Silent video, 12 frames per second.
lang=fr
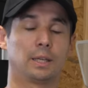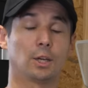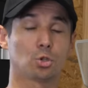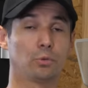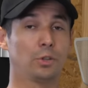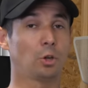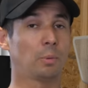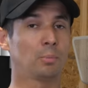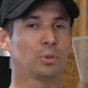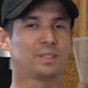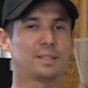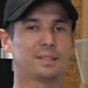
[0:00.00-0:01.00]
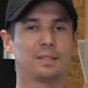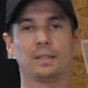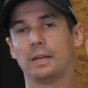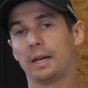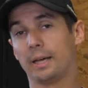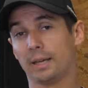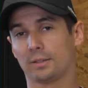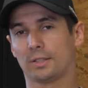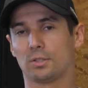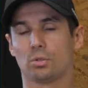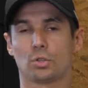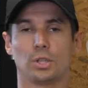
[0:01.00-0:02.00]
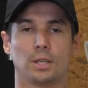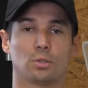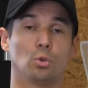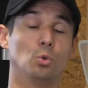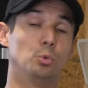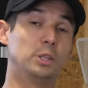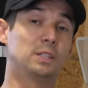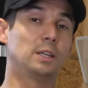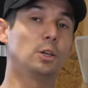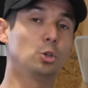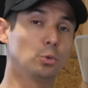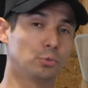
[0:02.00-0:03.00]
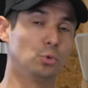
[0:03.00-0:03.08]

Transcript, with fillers: car je vais normalement tester la R1300GS le 8 et 9